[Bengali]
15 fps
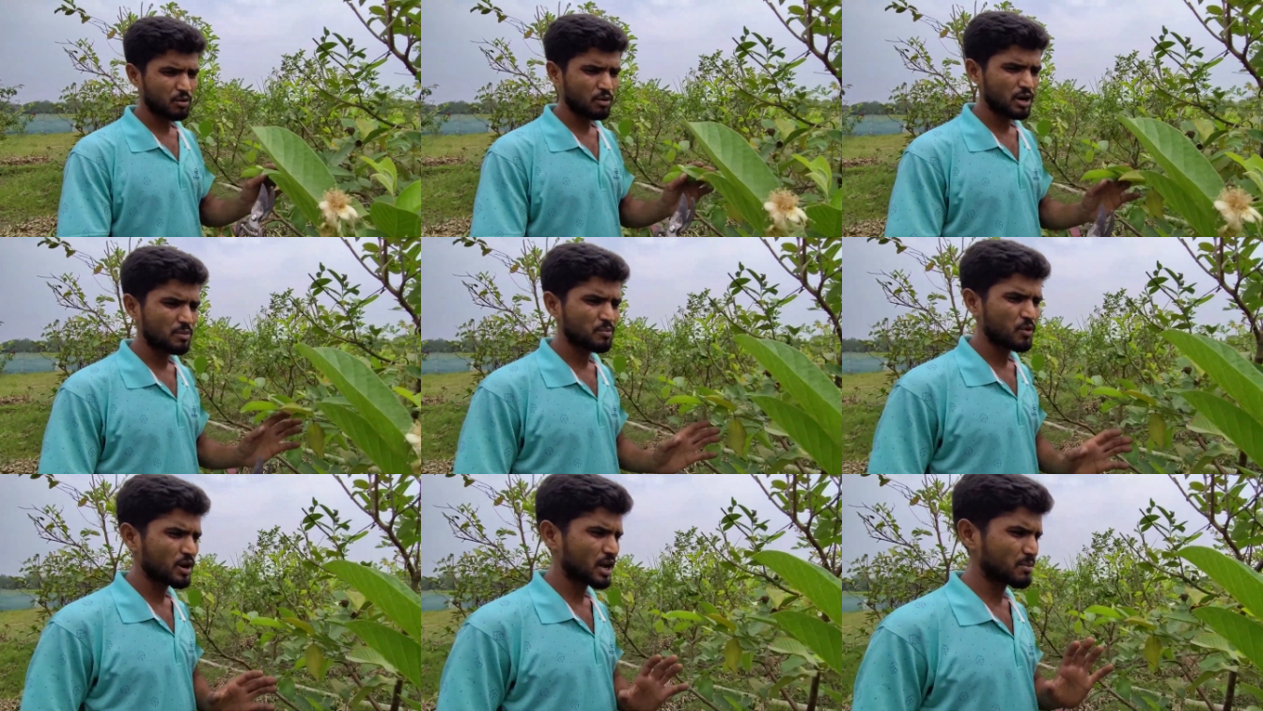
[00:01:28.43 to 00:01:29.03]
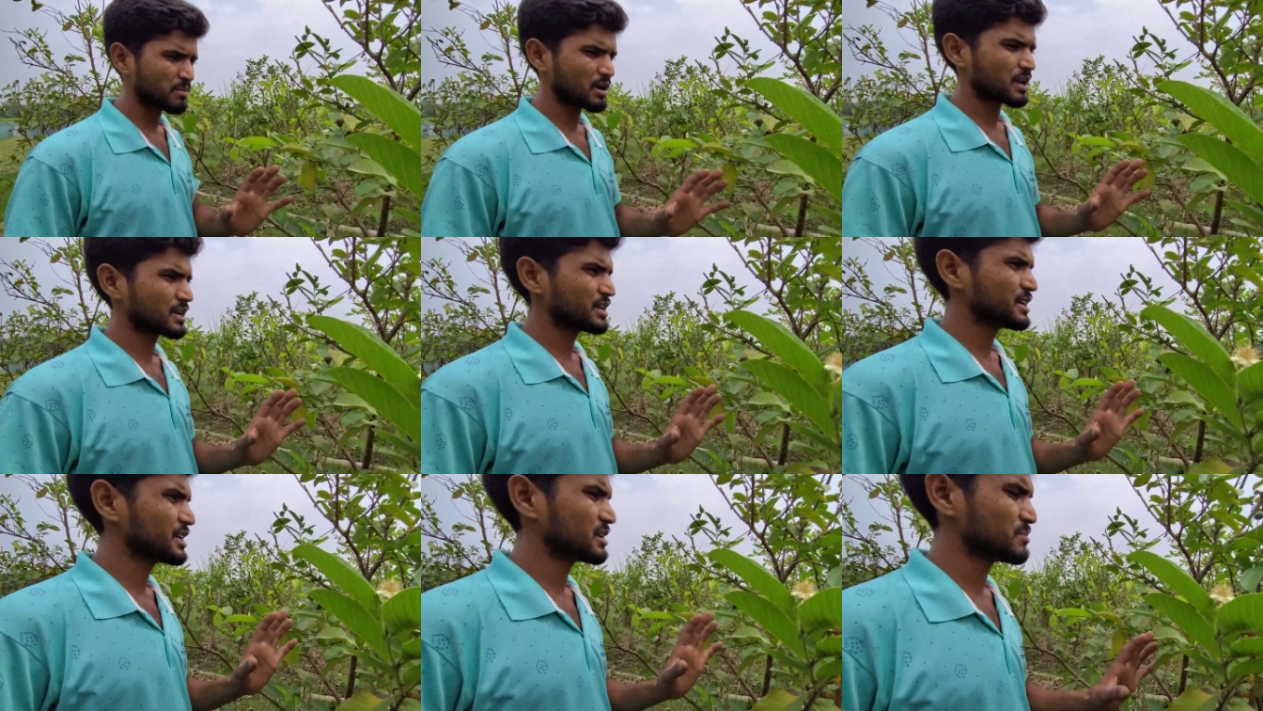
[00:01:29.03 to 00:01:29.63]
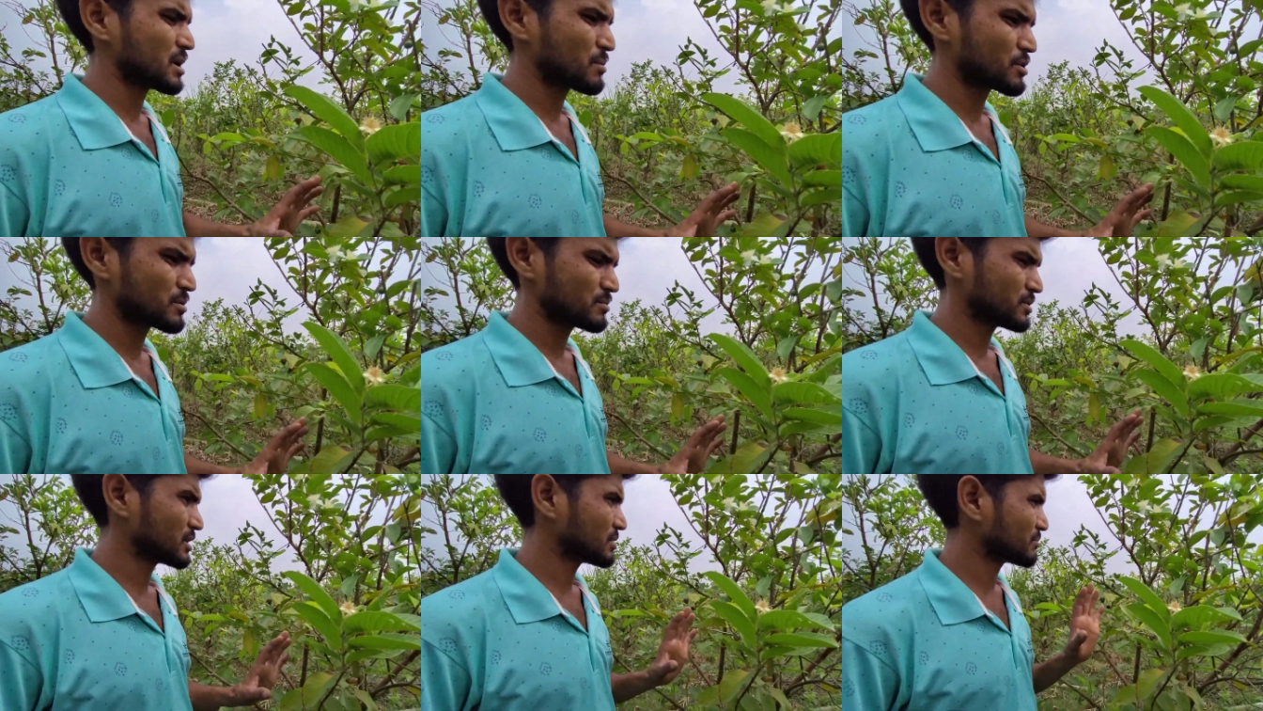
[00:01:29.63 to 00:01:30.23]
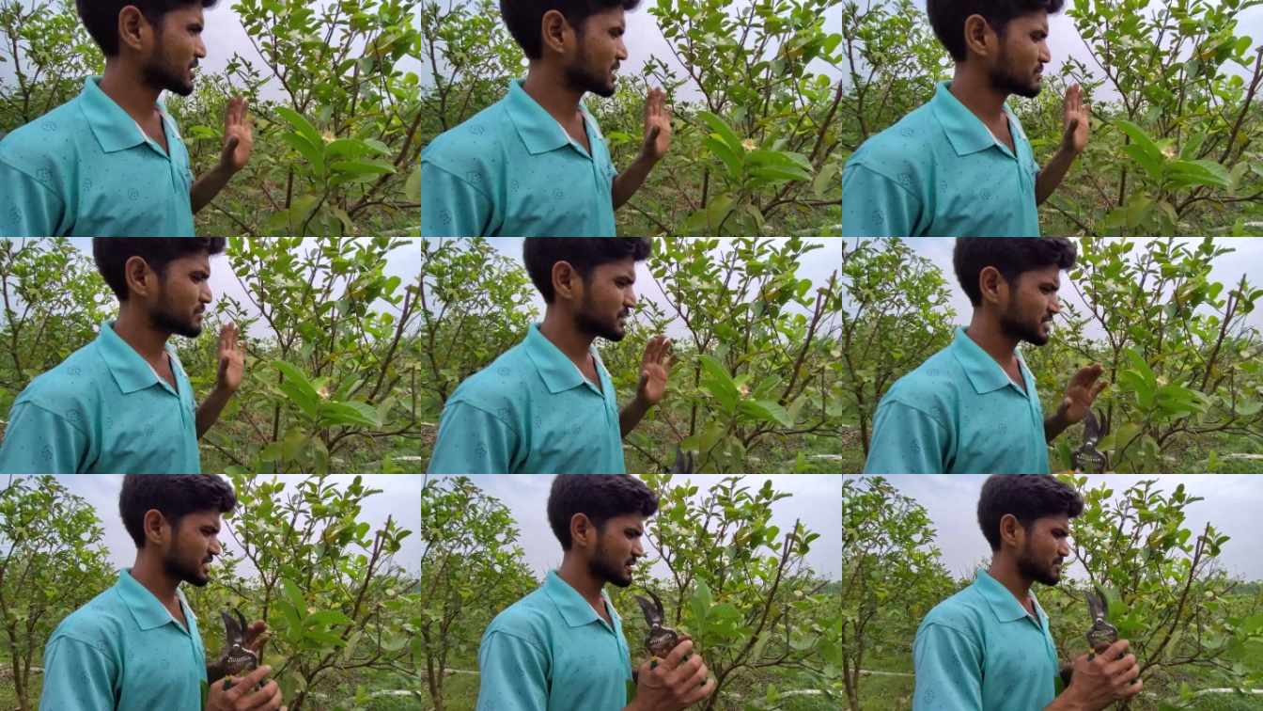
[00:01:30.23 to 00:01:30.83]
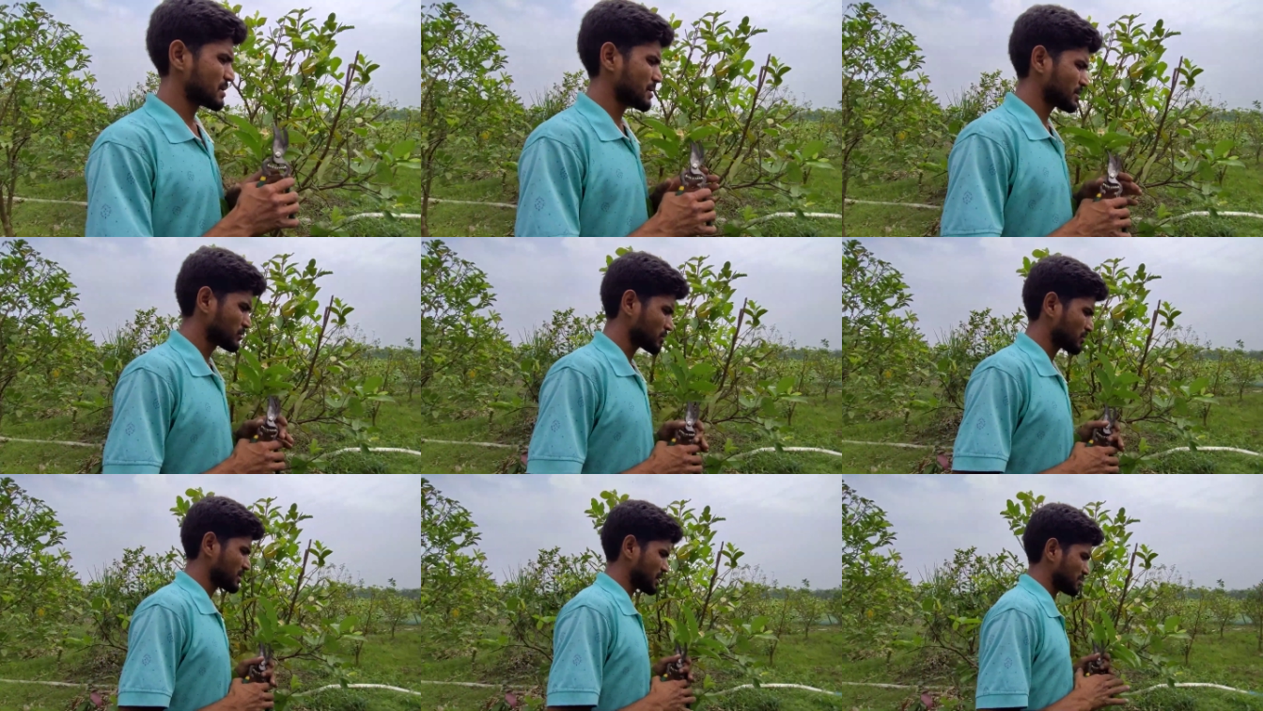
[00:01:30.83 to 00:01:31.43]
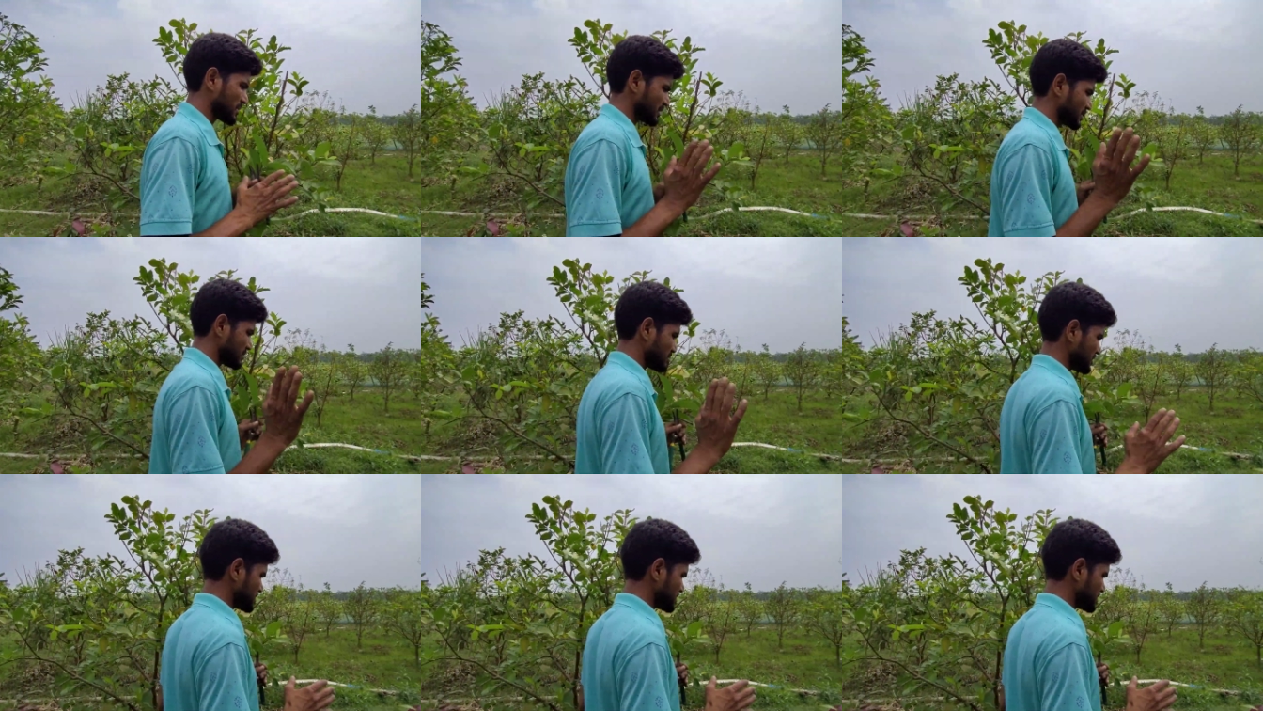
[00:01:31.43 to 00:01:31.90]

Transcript: করার পর আপনারা কি কি ব্যবহার মানে বীজটা ব্যবহার করবেন আপনাদের